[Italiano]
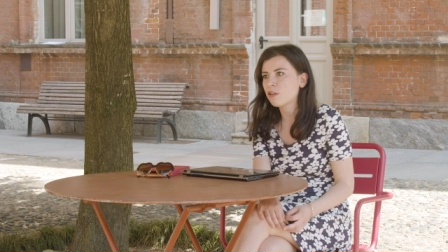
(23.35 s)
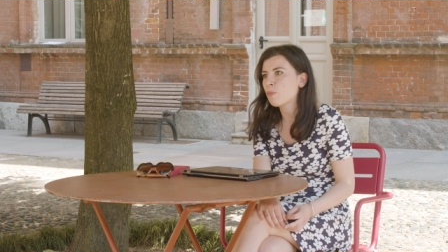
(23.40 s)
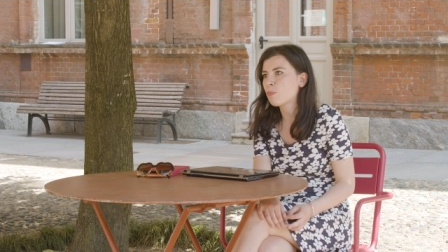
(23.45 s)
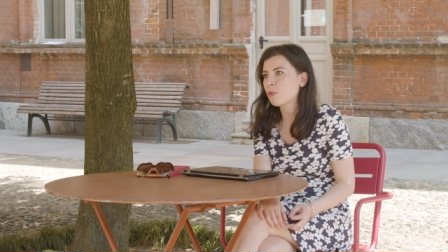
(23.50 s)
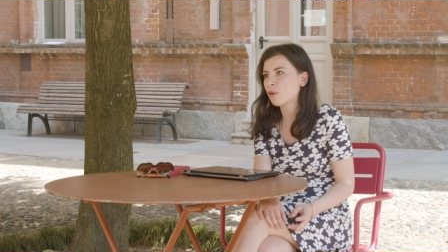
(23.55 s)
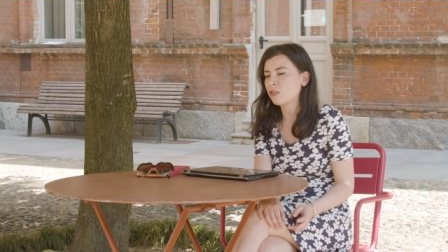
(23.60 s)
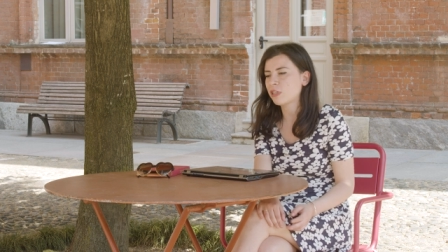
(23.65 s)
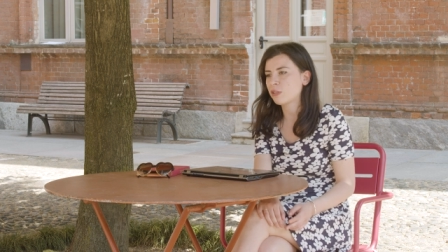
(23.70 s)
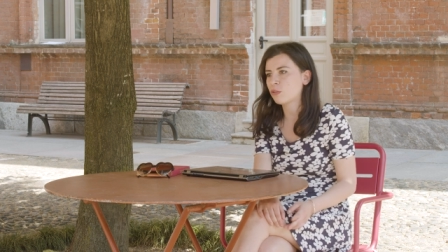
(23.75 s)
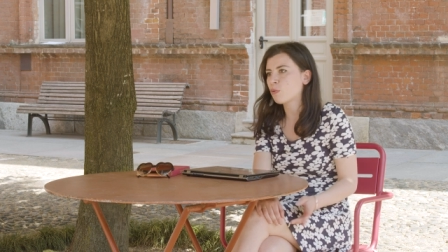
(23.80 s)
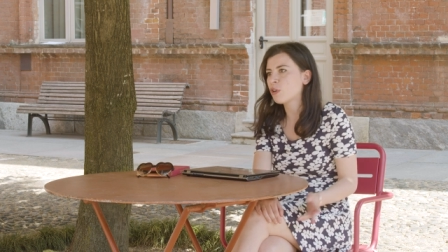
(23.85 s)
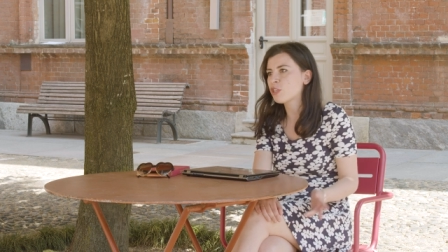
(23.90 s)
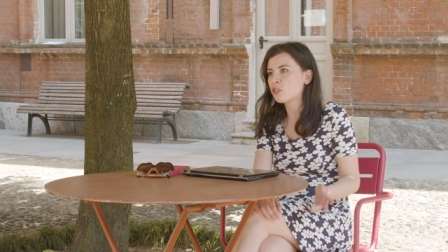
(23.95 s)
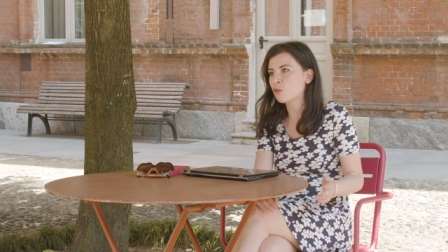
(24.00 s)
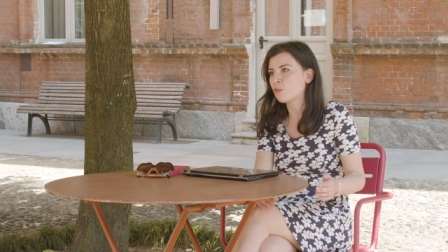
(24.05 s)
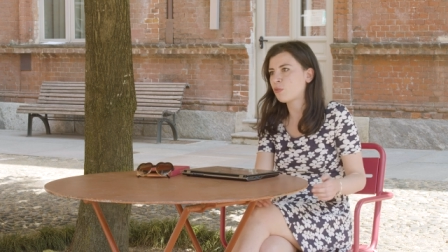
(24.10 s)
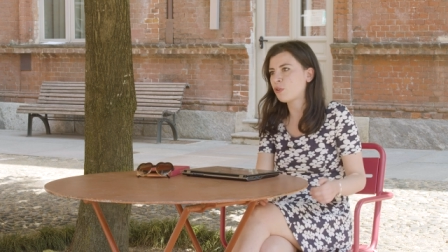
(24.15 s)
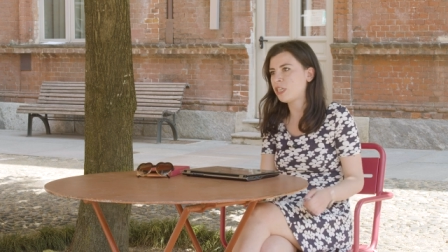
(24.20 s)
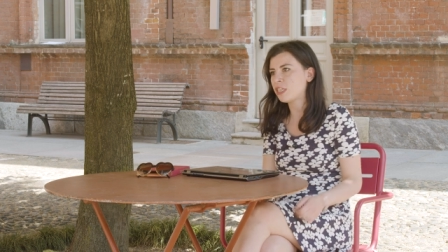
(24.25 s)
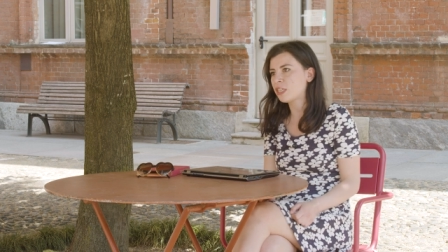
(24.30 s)
Ho prenotato
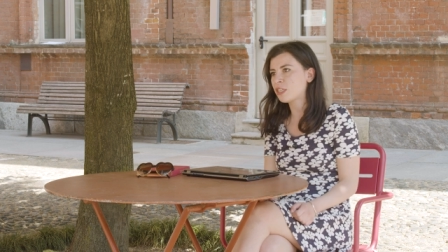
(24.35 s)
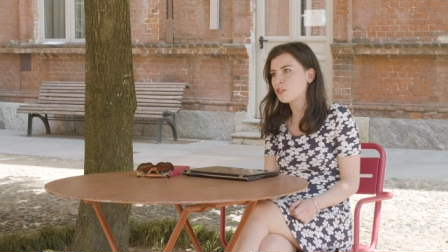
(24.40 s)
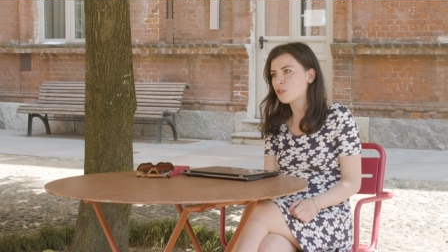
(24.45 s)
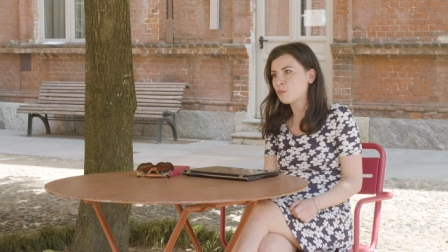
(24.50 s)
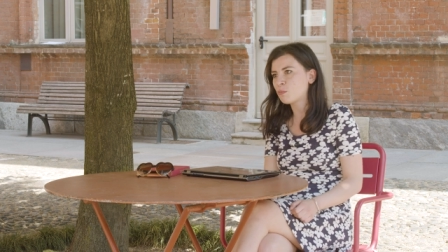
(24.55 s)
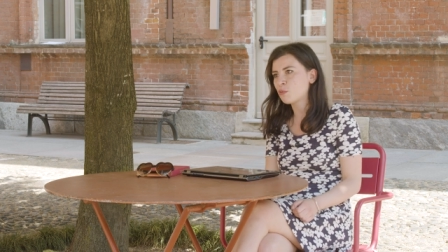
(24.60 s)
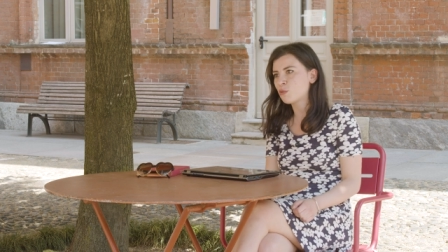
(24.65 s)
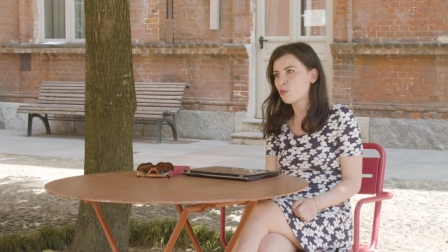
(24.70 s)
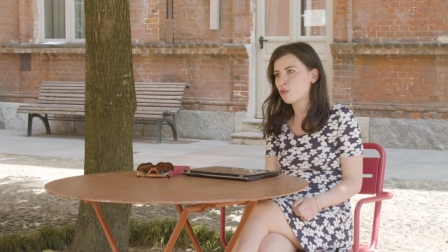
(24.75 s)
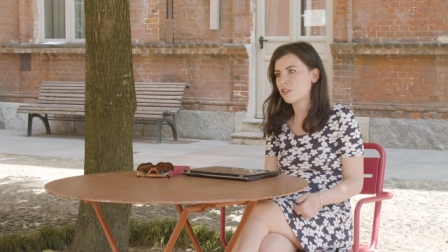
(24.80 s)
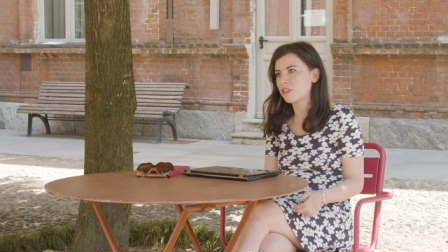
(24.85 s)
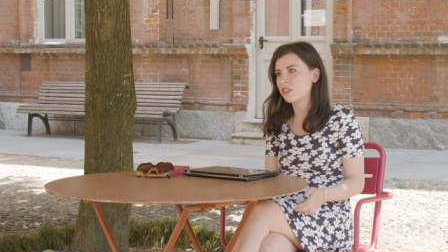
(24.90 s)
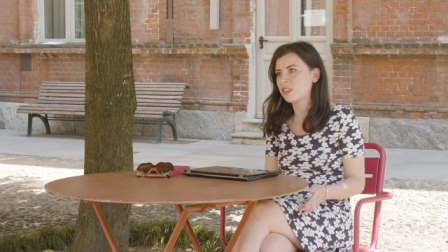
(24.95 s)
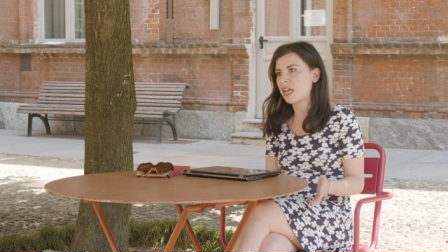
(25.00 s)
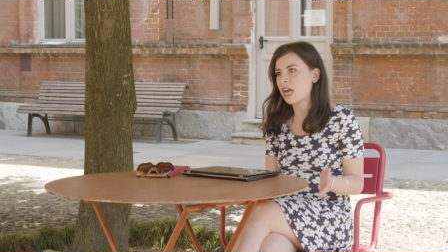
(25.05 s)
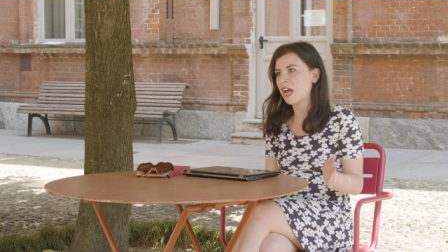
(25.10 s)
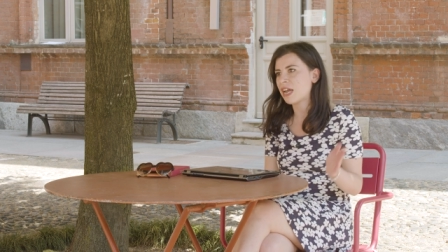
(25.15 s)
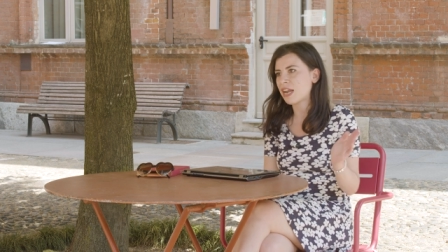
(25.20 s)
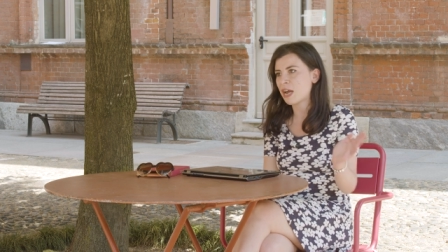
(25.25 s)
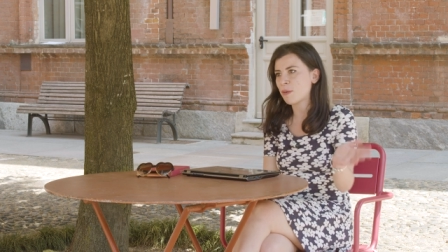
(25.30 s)
questo Flixbus
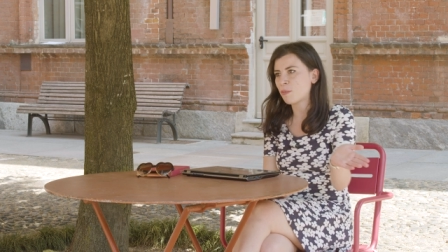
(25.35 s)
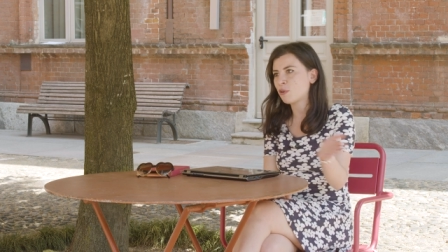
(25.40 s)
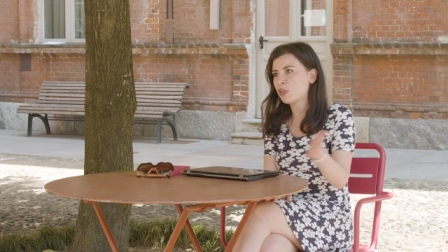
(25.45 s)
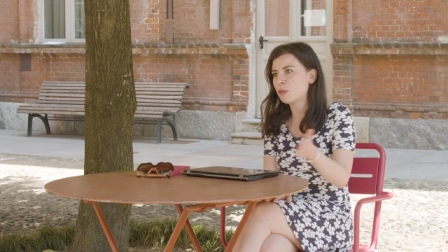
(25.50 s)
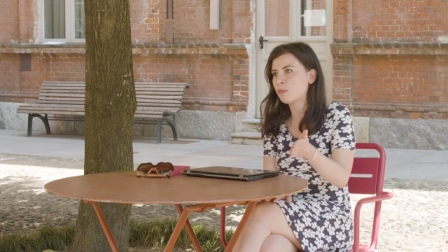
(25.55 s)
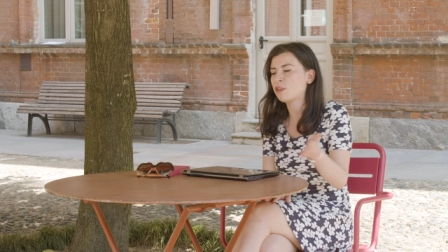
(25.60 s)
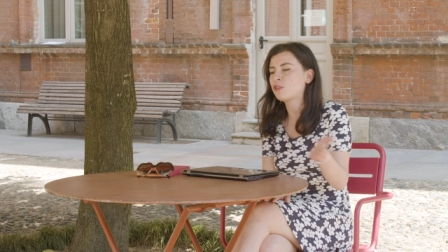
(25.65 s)
da Napoli